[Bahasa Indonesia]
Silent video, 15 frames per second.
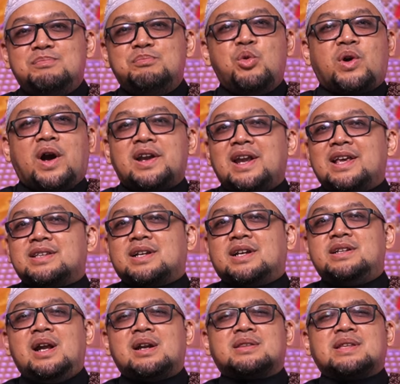bukanlah
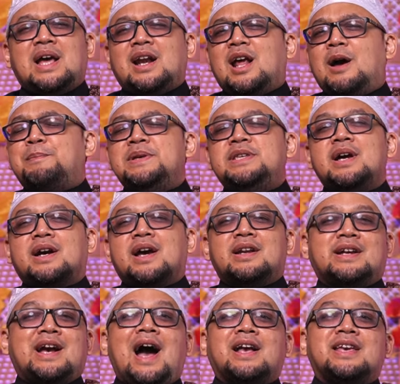sekedar tanah
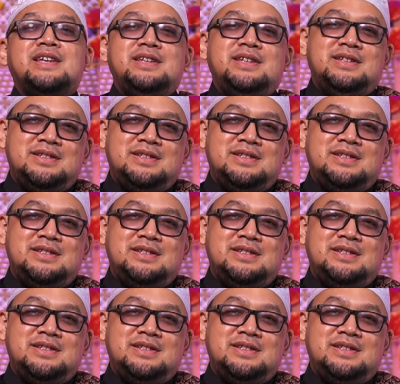pijakan kaki.